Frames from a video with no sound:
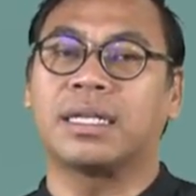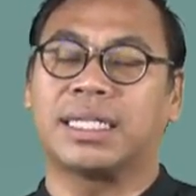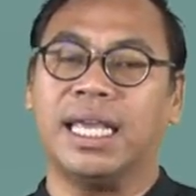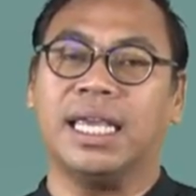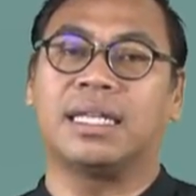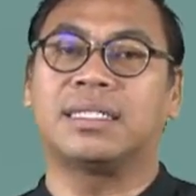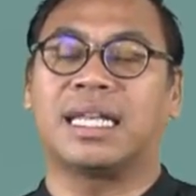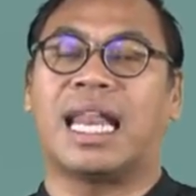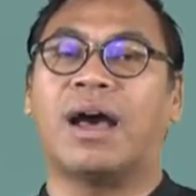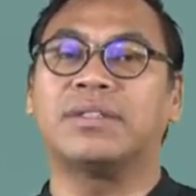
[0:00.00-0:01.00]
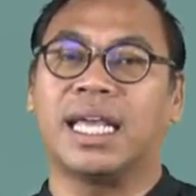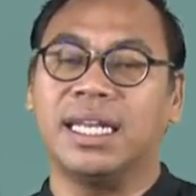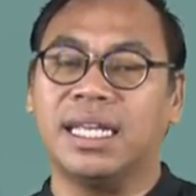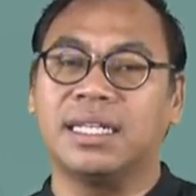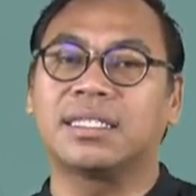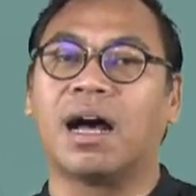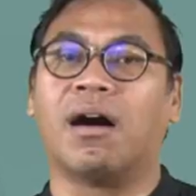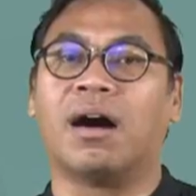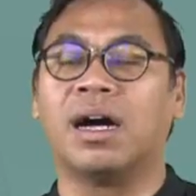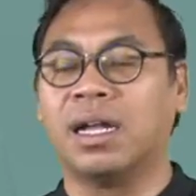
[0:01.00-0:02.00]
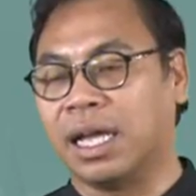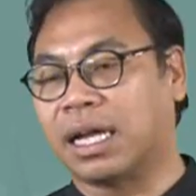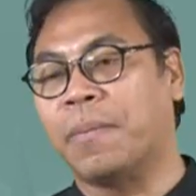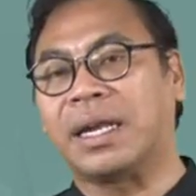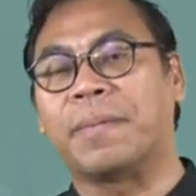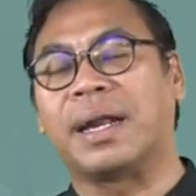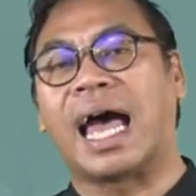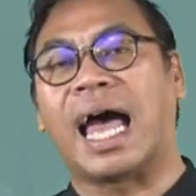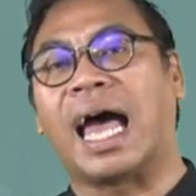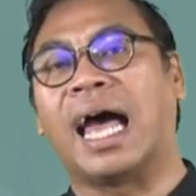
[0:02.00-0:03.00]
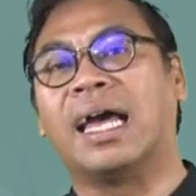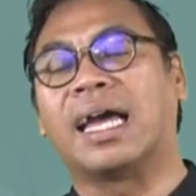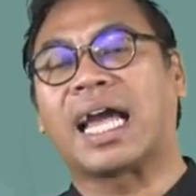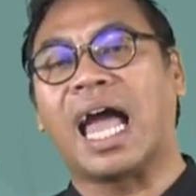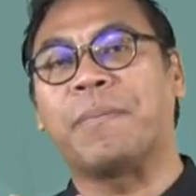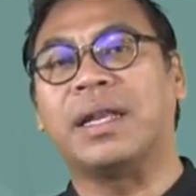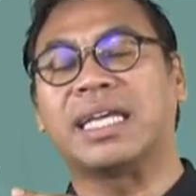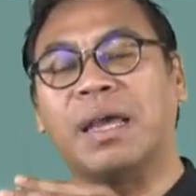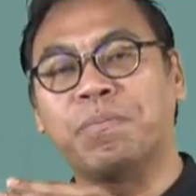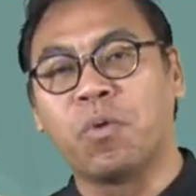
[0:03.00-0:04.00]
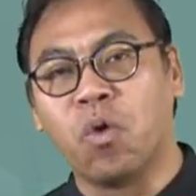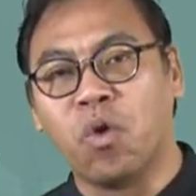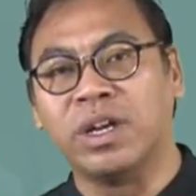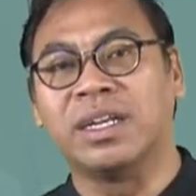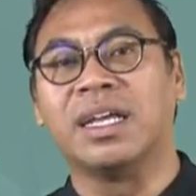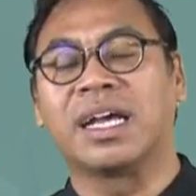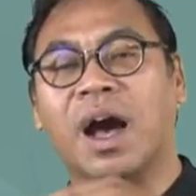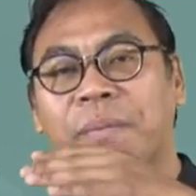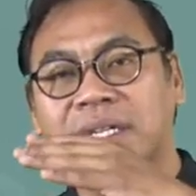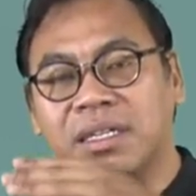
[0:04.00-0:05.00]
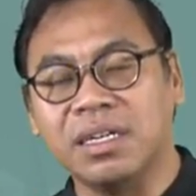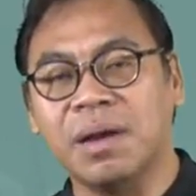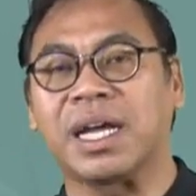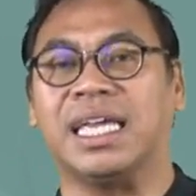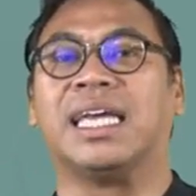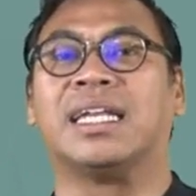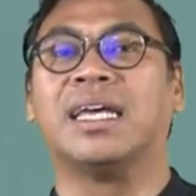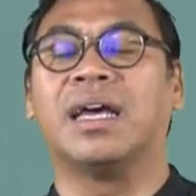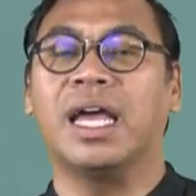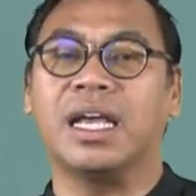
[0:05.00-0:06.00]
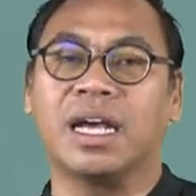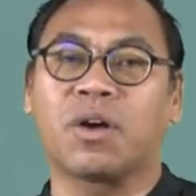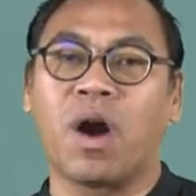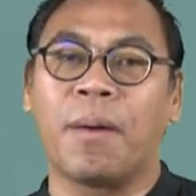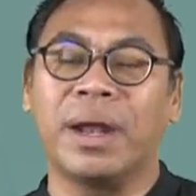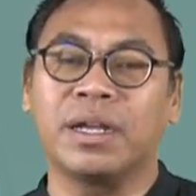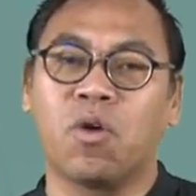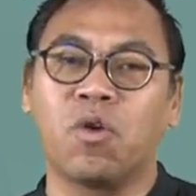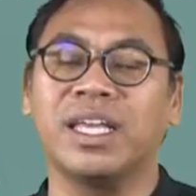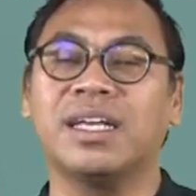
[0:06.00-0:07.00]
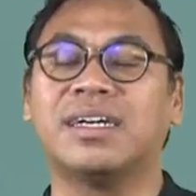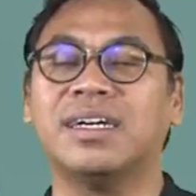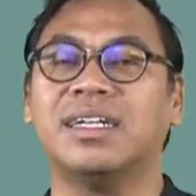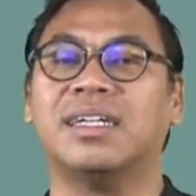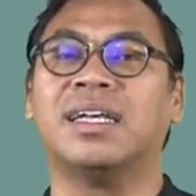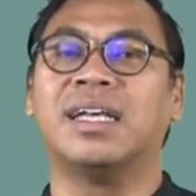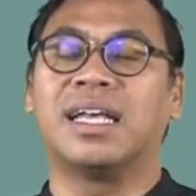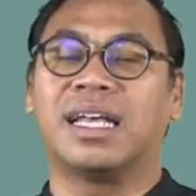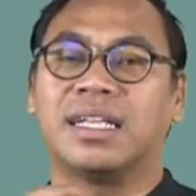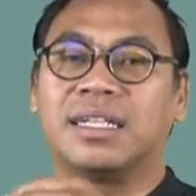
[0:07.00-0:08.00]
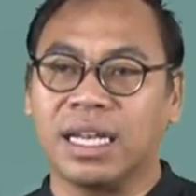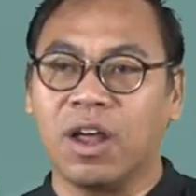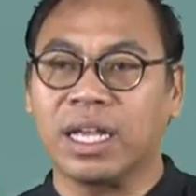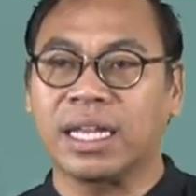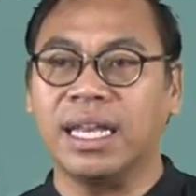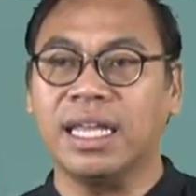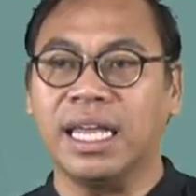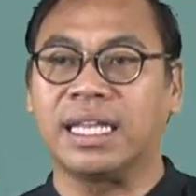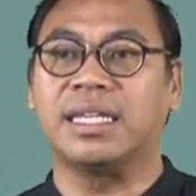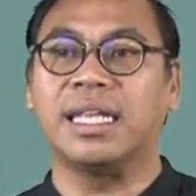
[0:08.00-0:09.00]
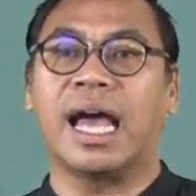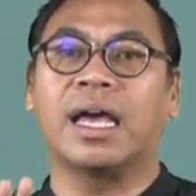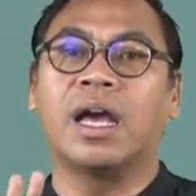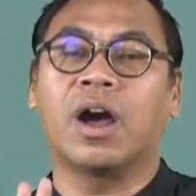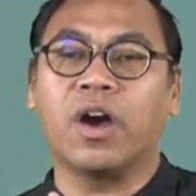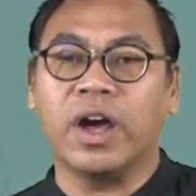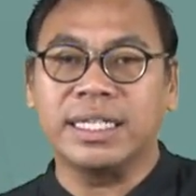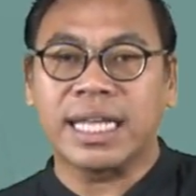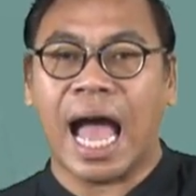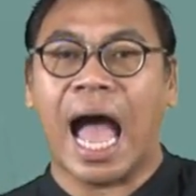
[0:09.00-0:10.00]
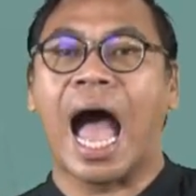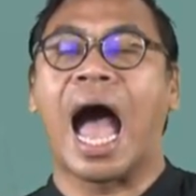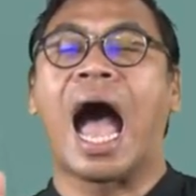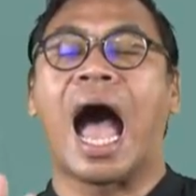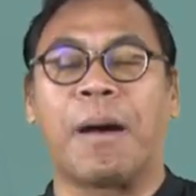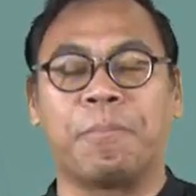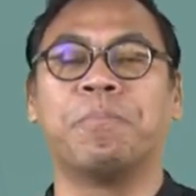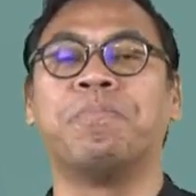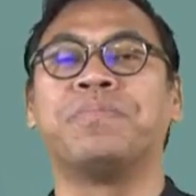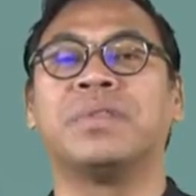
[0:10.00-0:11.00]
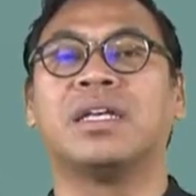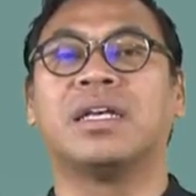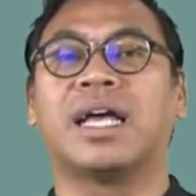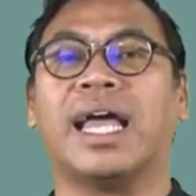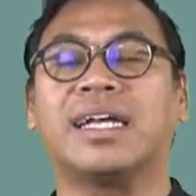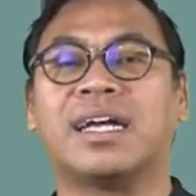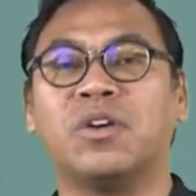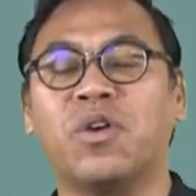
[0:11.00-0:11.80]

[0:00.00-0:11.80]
ใช้อิฐเสร็จแล้วใช้ดินสอเข้าไปธรรมดา กลายเป็นใช้ปูนเข้าไปเชื่อมกับอิฐ ให้เกิดความมั่นคงยิ่งขึ้น นอกจากนั้นอิฐยังค่อยๆ ฉาบ ให้เกิดล